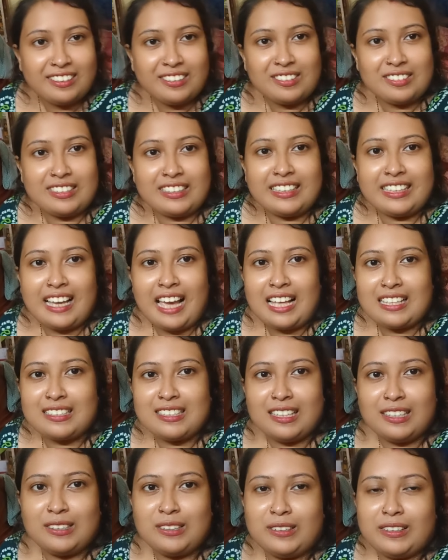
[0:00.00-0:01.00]
তো সে
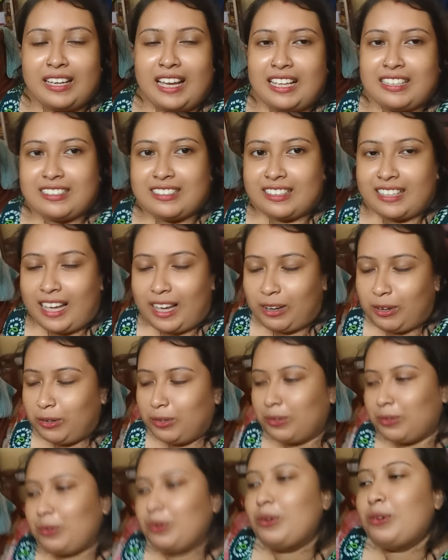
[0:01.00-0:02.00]
গেছে তো গেছে
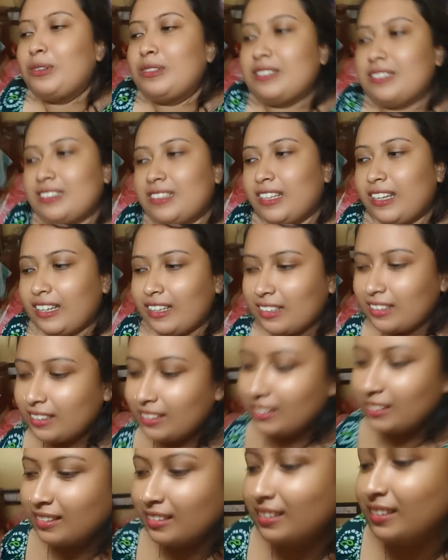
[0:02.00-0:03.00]
এখনো খোঁজ নেই
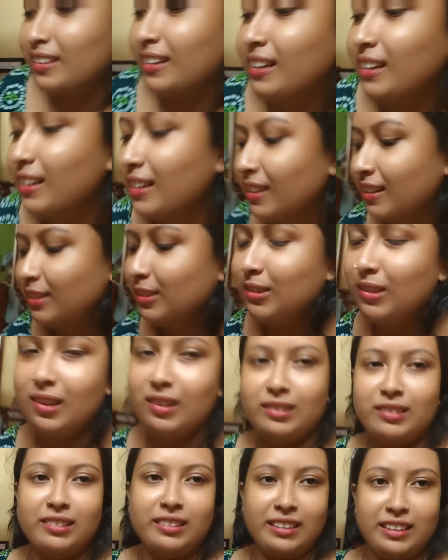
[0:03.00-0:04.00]

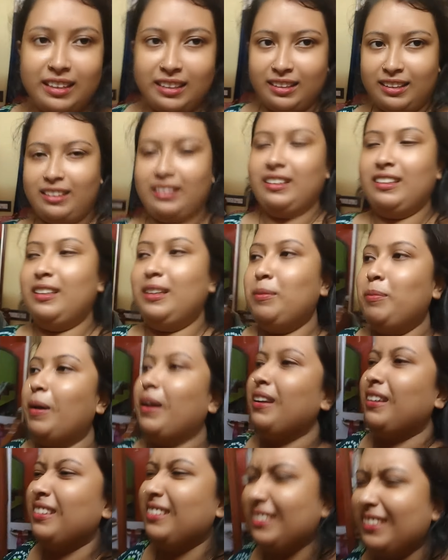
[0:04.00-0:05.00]
চলো তো গিয়ে দেখে কি
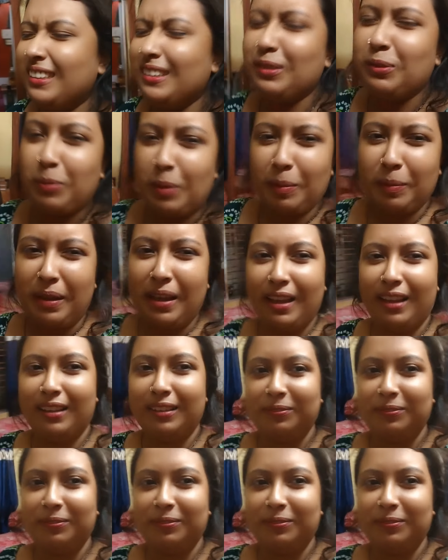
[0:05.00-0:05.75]
বানাচ্ছে বাবা